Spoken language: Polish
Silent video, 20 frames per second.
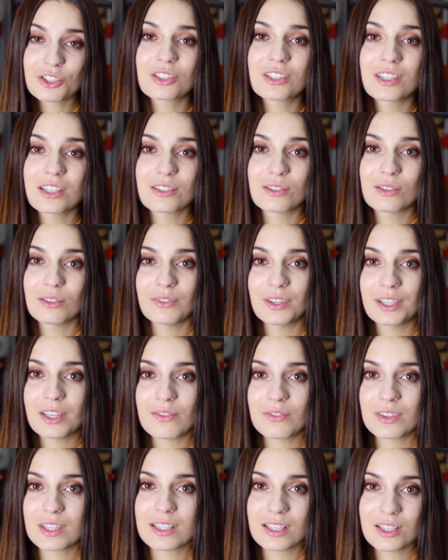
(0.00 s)

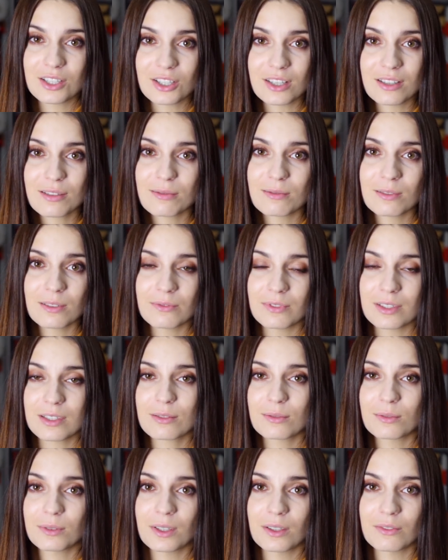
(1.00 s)
zdecydowanie więcej czasu
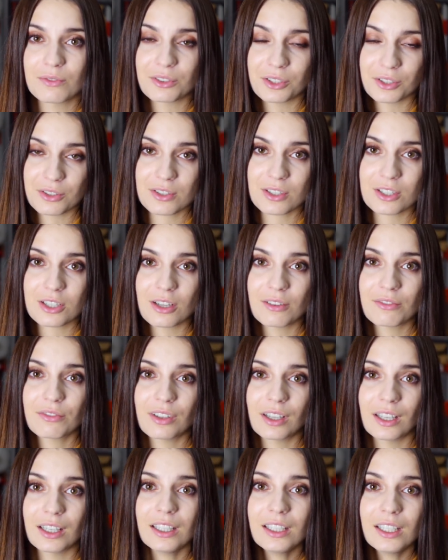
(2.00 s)
inwestuję w
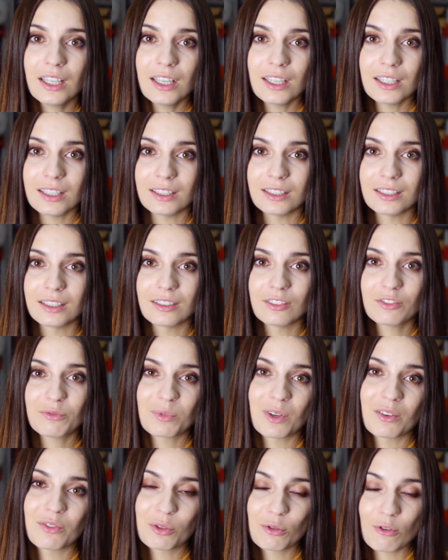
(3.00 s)
rozgrzewkę i w
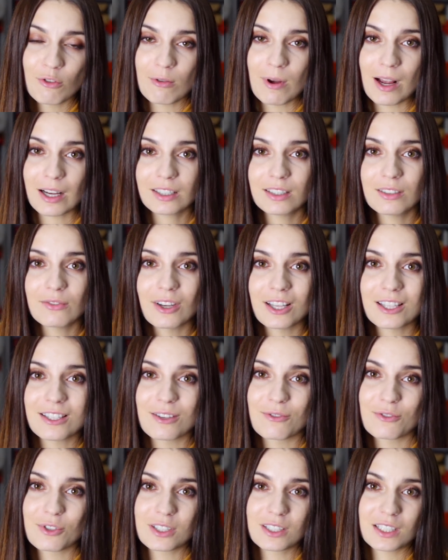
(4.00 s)
prawidłową
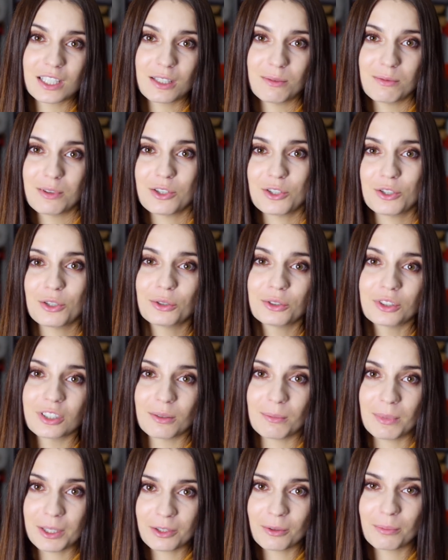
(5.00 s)
aktywację wszystkich mięśni,
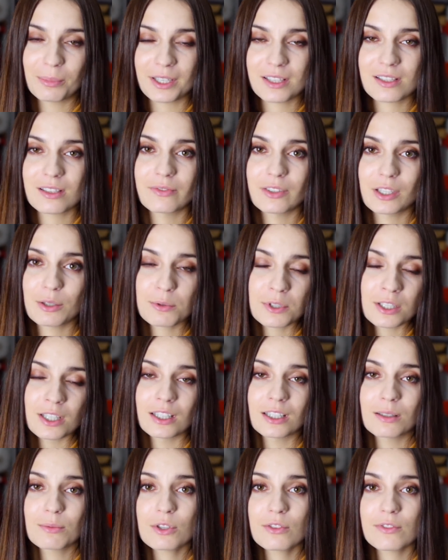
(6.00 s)
które będą pracować przy
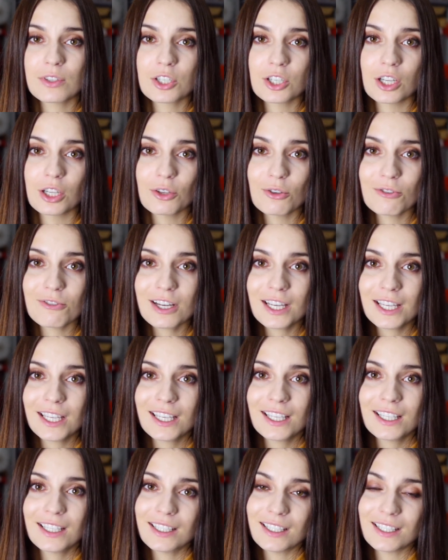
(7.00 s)
danym ćwiczeniu.
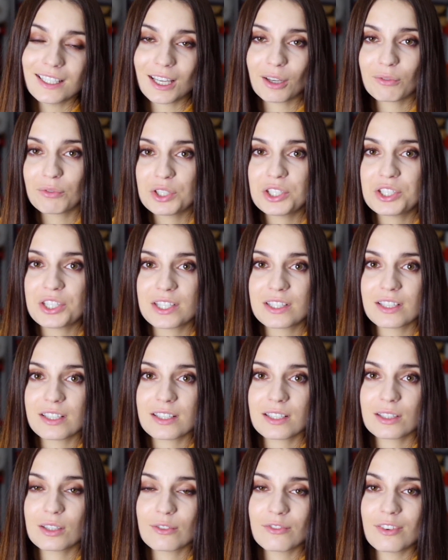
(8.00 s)
I jak widzicie,
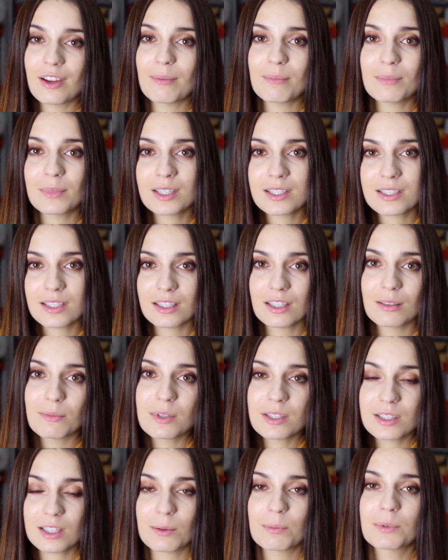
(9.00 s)
zrezygnowałam
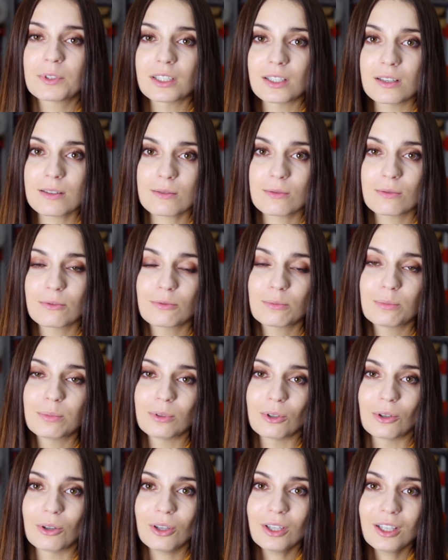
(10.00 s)
m.in. z hip thrustów,
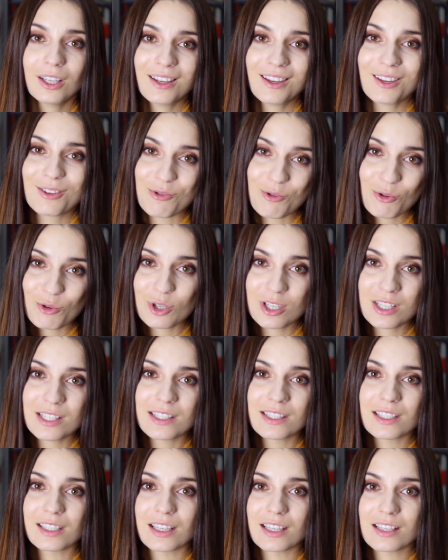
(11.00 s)
bo duży
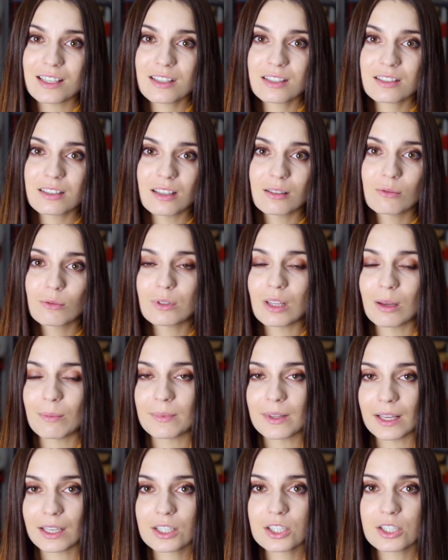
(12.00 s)
stres szedł
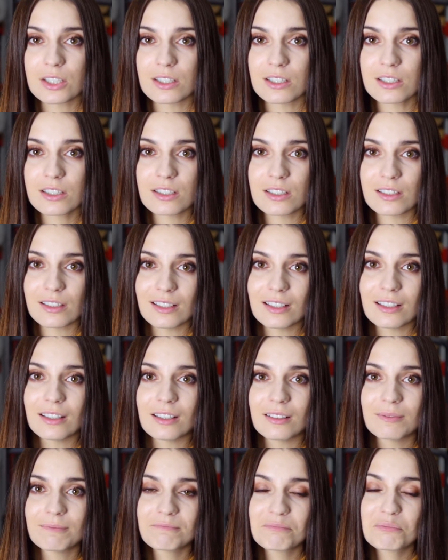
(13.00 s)
tam na krzyż
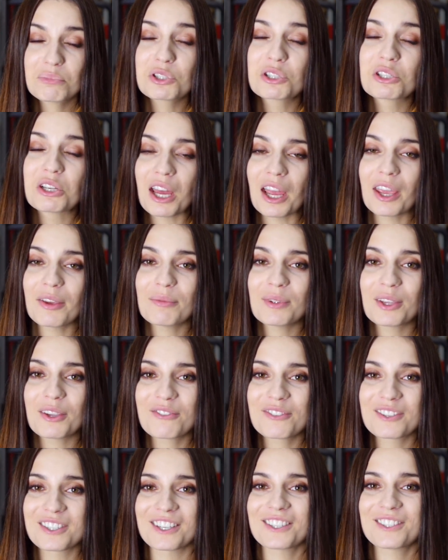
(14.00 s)
i przynajmniej
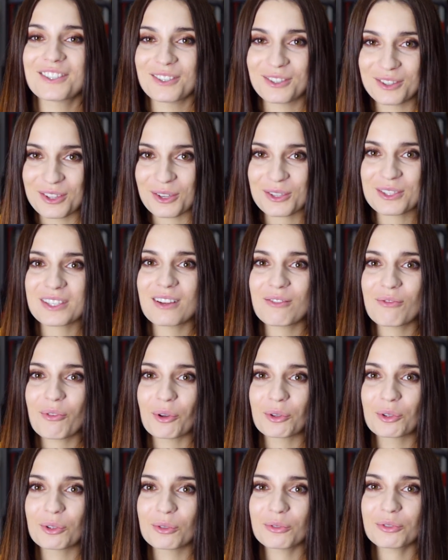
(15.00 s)
w czasie do
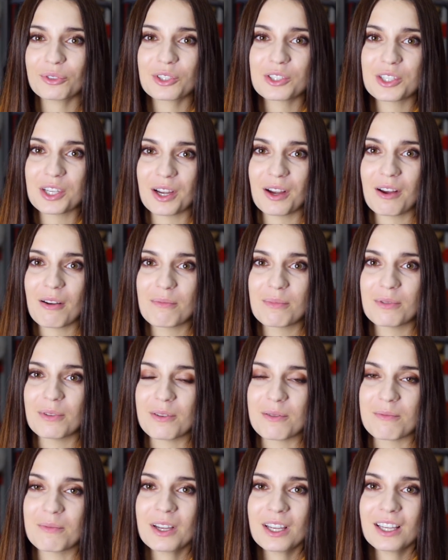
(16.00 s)
zawodów
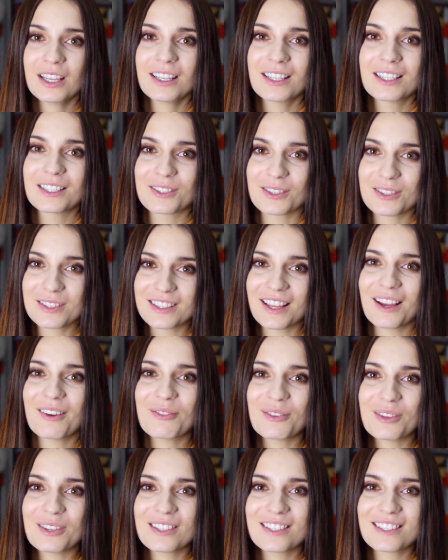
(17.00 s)
chciałabym
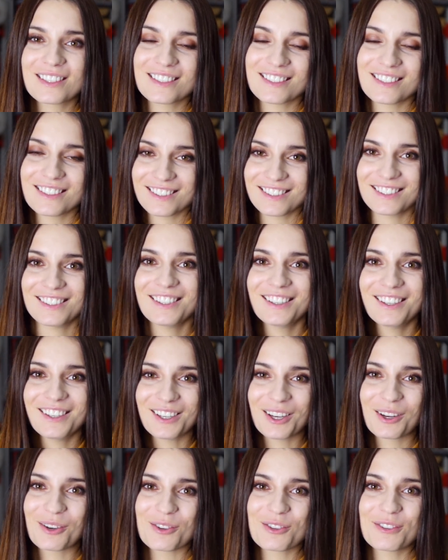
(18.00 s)
zostawić
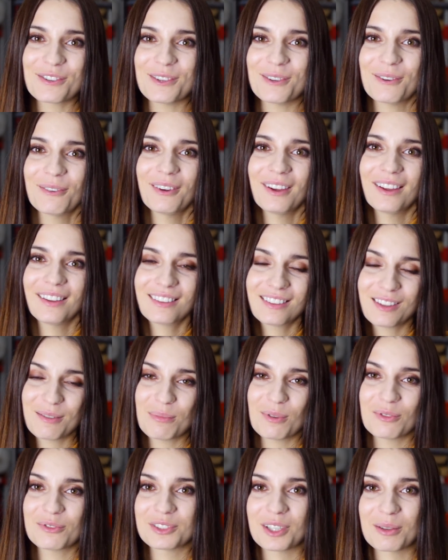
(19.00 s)
jego siłę
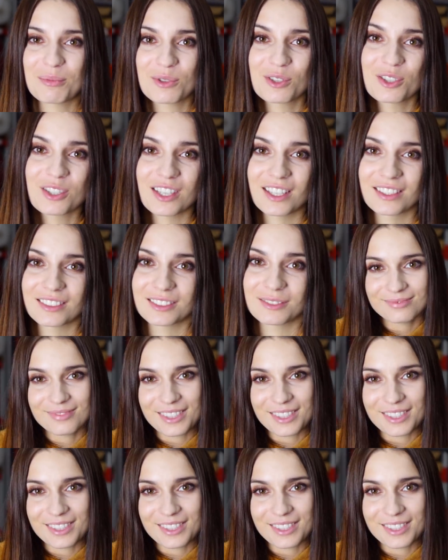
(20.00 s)
typowo na przysiady.